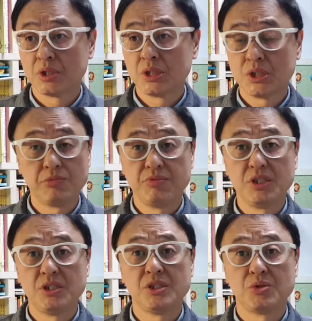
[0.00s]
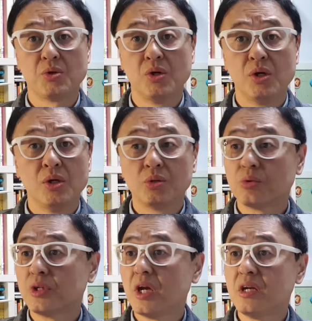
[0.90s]
11일이죠. 또
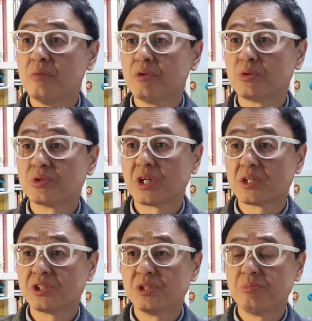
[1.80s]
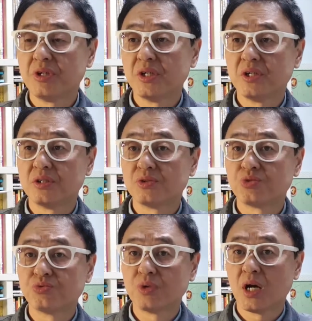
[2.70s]
내일이면 또 제가 10일
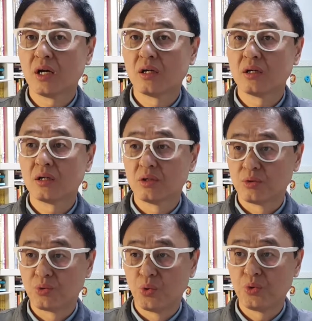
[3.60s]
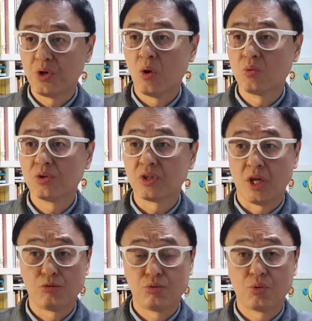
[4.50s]
중앙 교육연구원
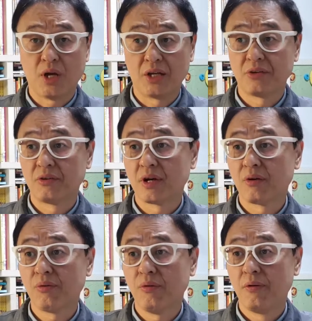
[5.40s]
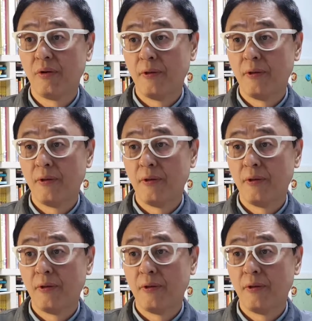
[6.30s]
대구로 강연 가고